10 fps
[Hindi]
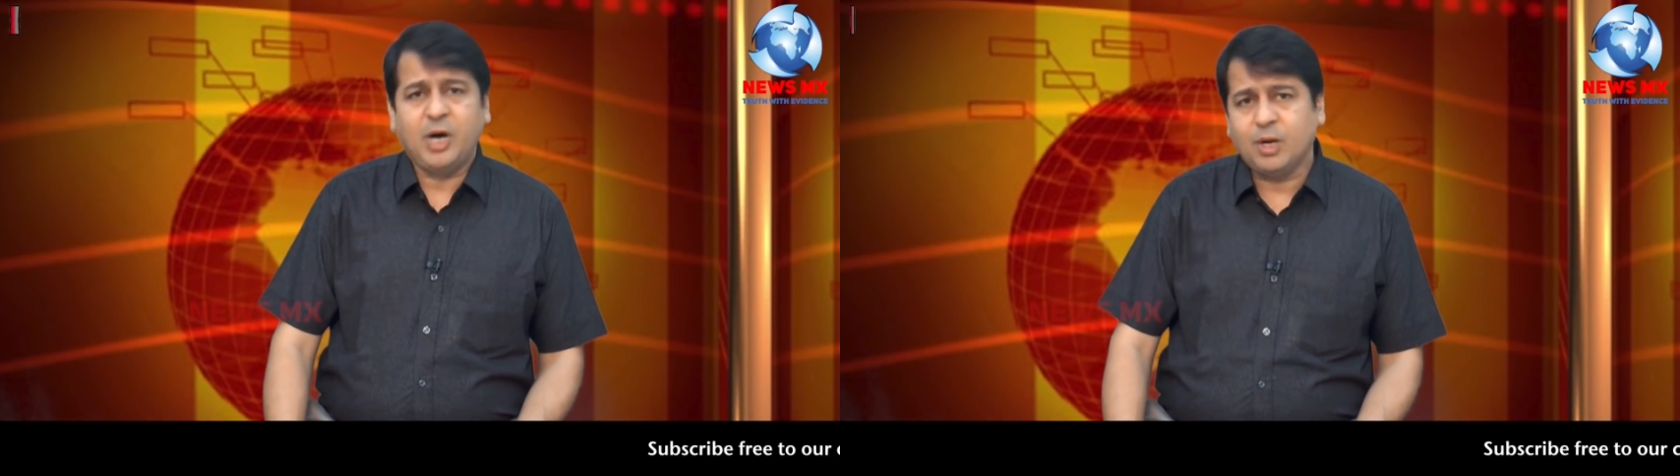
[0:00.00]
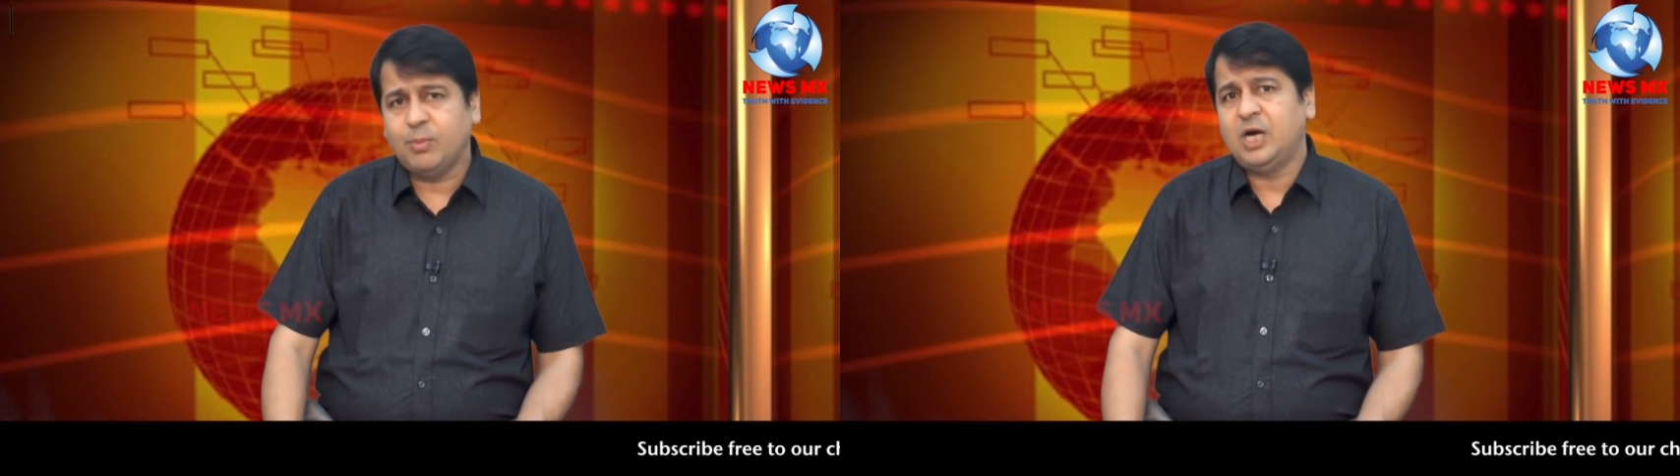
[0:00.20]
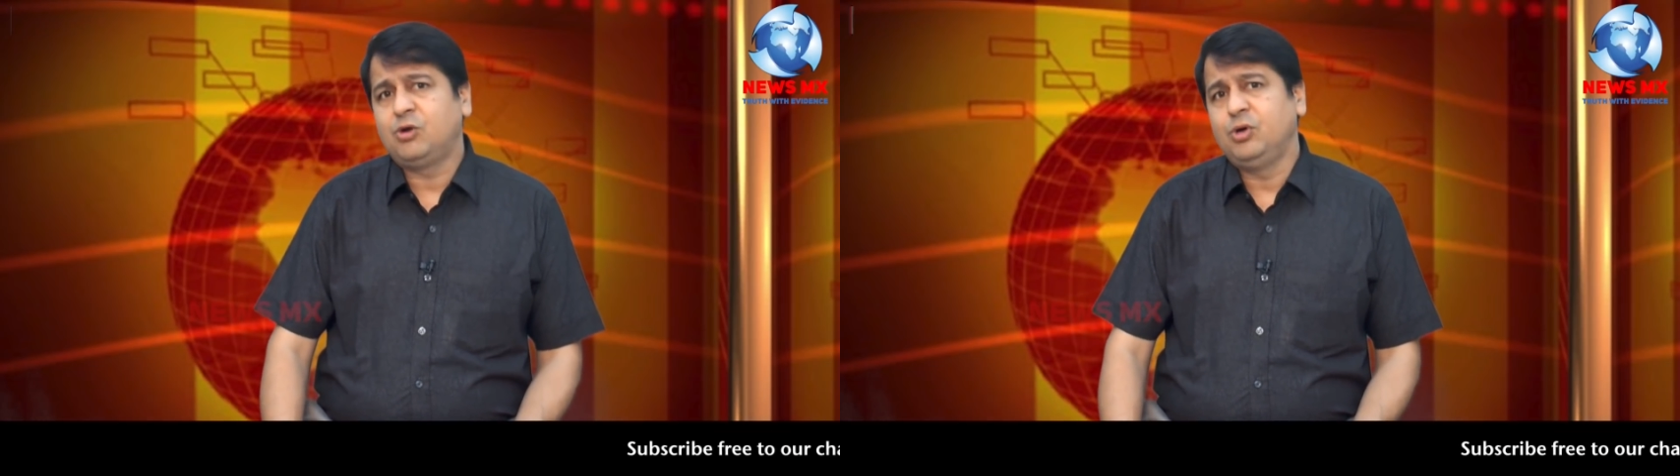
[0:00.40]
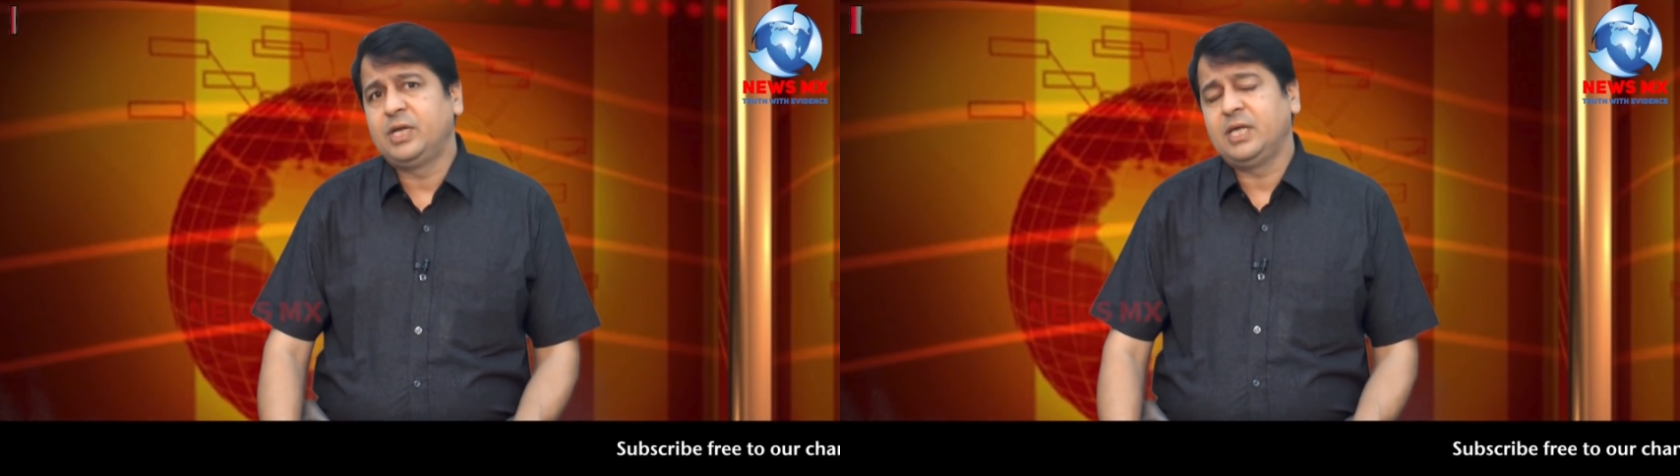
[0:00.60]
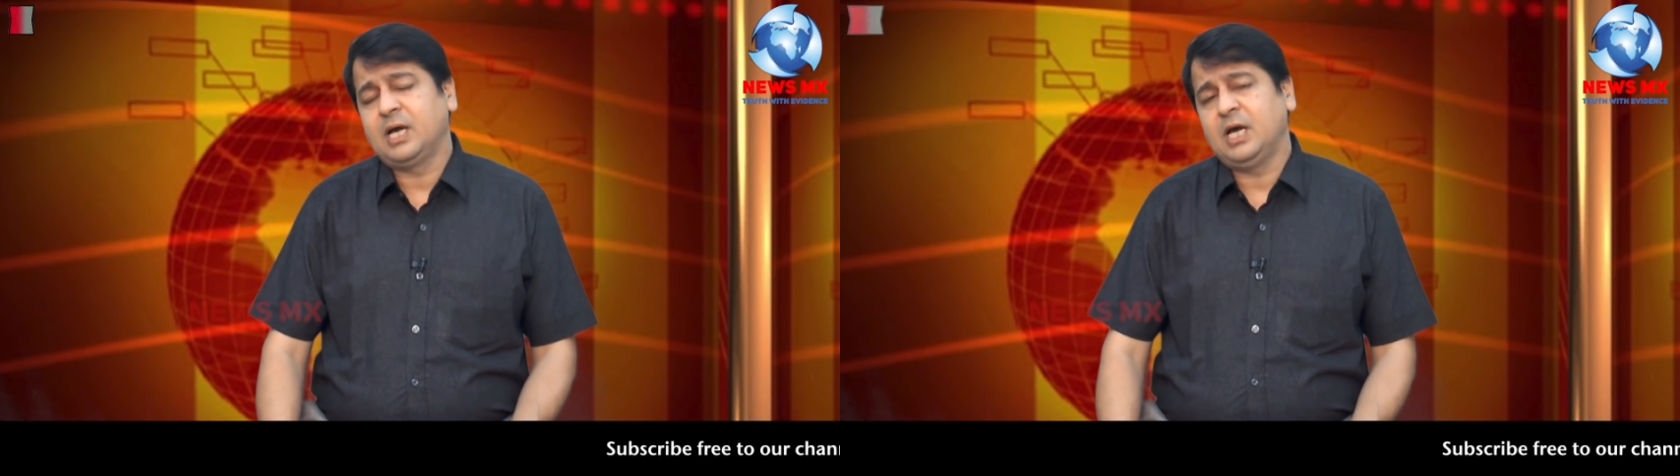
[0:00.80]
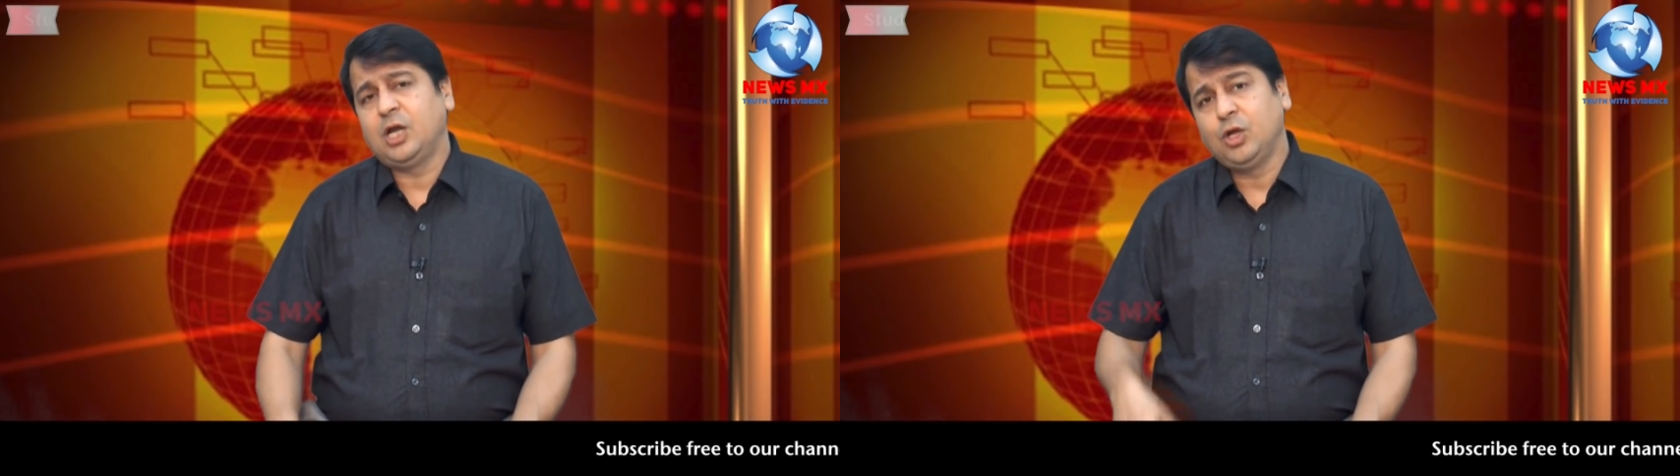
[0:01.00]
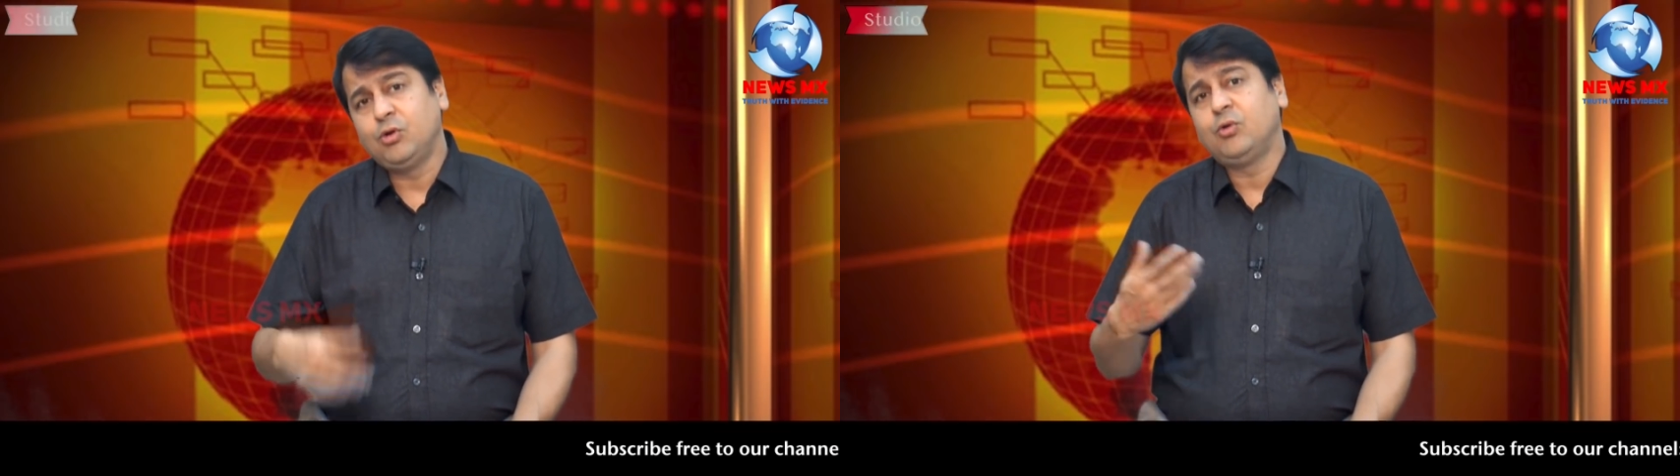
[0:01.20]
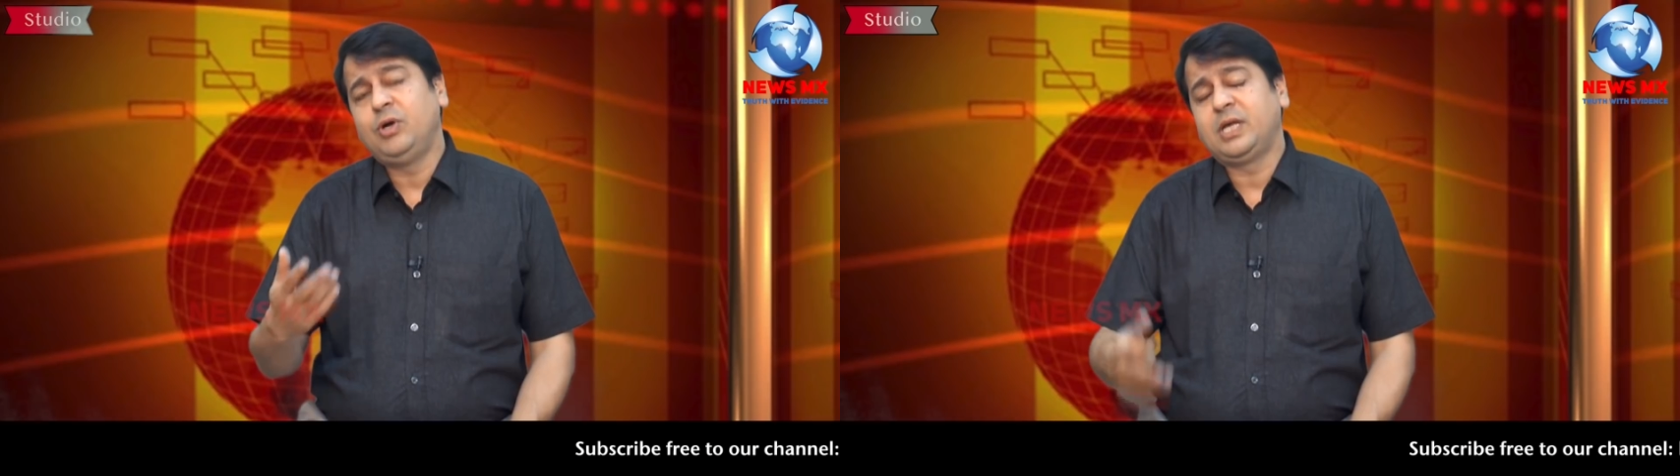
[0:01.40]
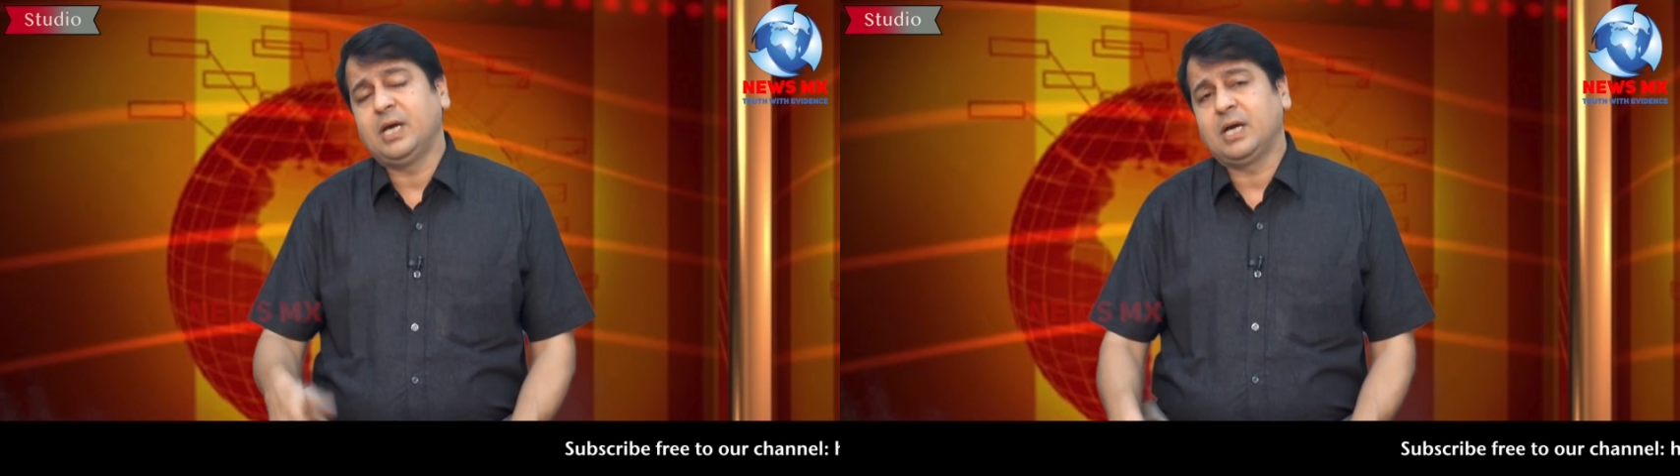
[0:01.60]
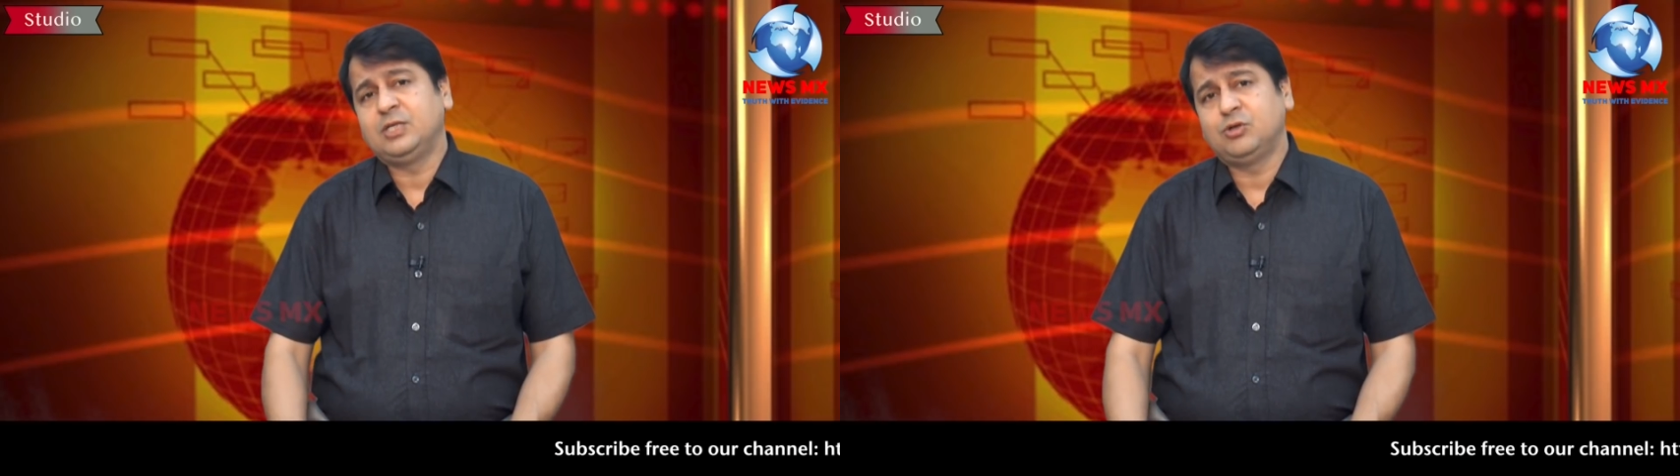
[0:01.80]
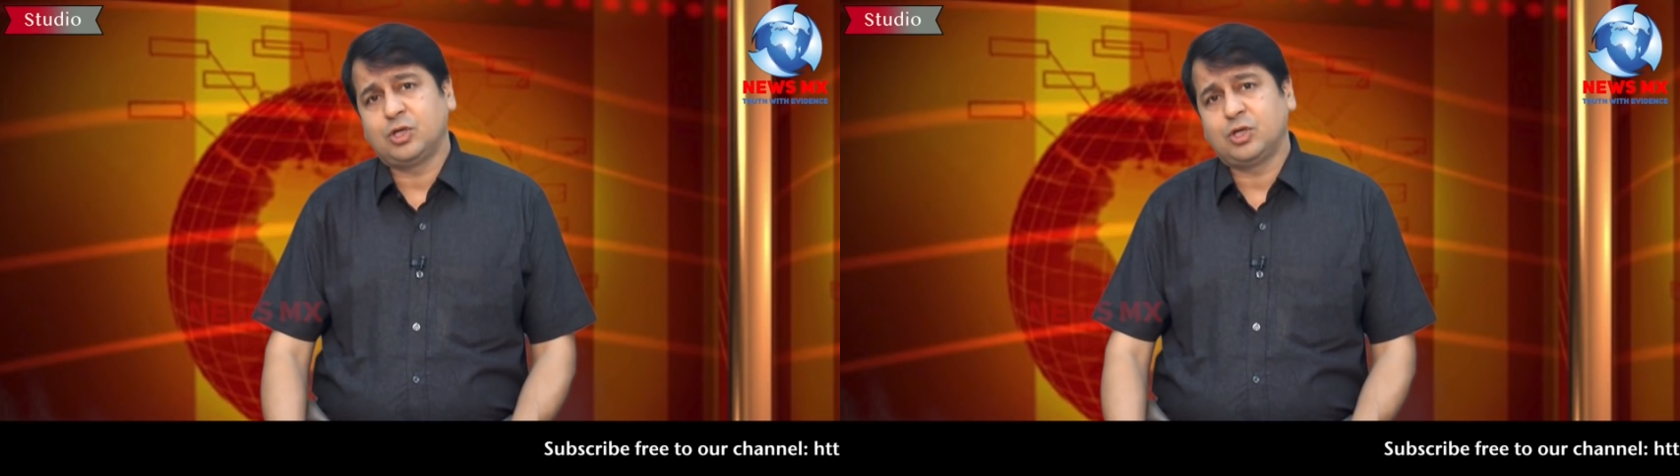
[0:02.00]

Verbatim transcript: बार बार ट्वीट किया गया रीट्वीट किया गया